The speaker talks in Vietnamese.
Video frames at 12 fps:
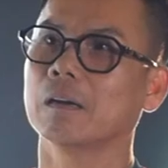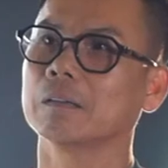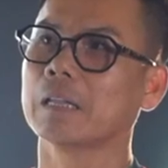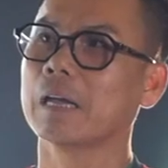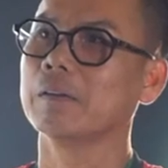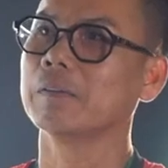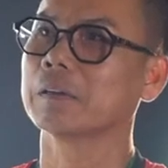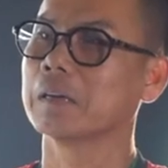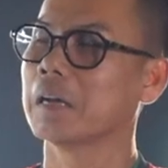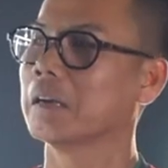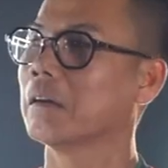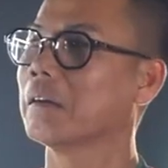thắng phạt
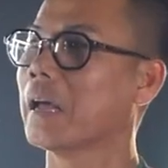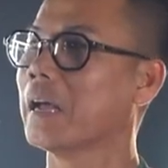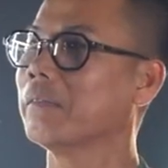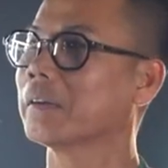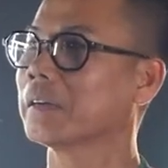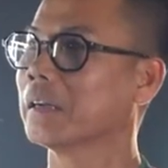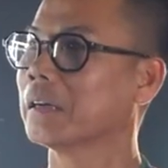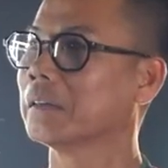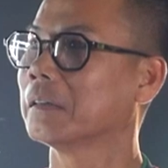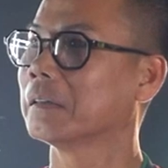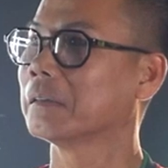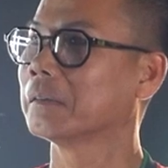đền, họ đá phạt
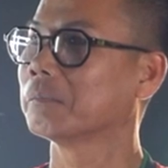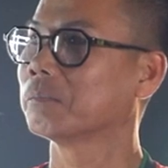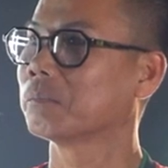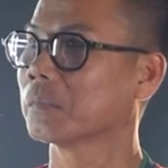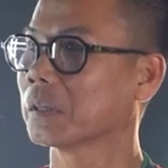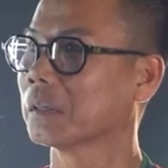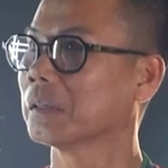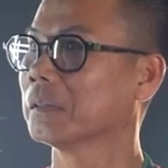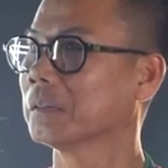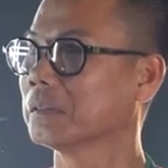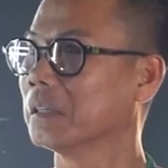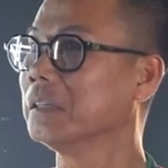đền yeah.
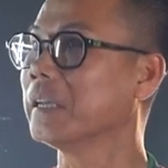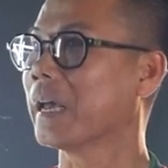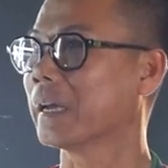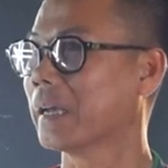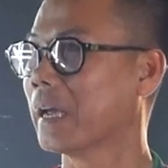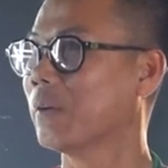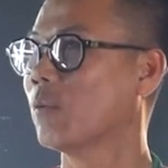chững chạc hay yeah.